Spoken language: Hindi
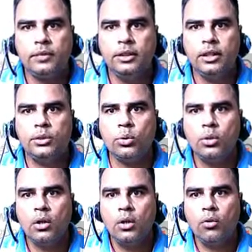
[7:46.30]
ये जो
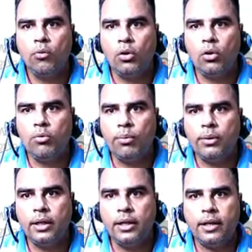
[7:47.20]
वॉल्यूम ऑफ
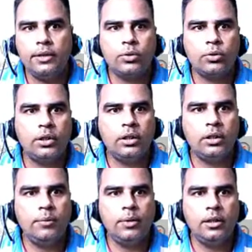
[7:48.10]
द एयर है जो कि
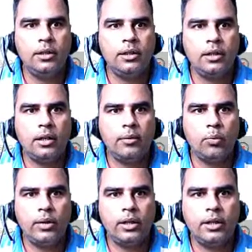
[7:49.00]
ब्रीदिंग के
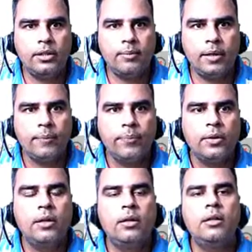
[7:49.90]
मूवमेंट के समय
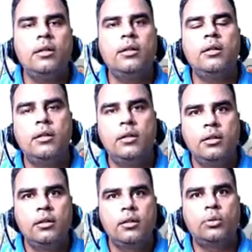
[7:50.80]
आ,
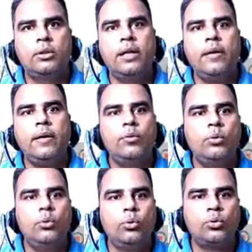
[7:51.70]
होता है
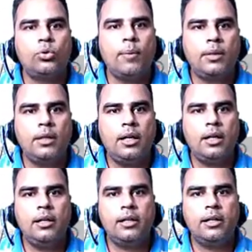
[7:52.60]
उसका पता
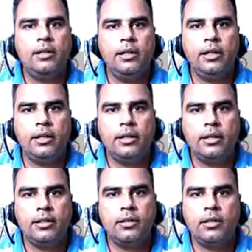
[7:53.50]
लगाने के लिए एक
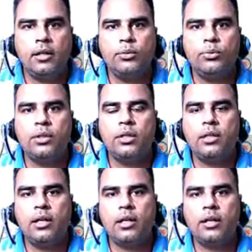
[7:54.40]
यंत्र का यूज किया
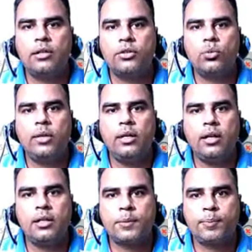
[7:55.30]
जाता है इंस्ट्रूमेंट
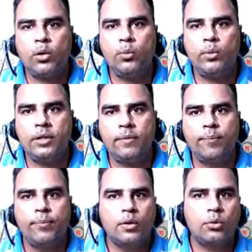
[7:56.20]
का स्पाइरोमीटर
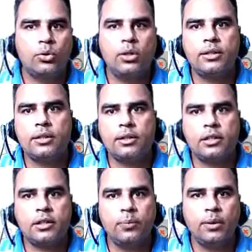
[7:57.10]
क्वेश्चन आ सकता है
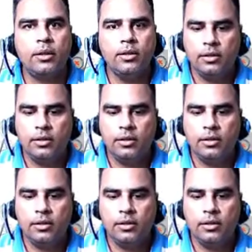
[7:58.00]
इसके ऊपर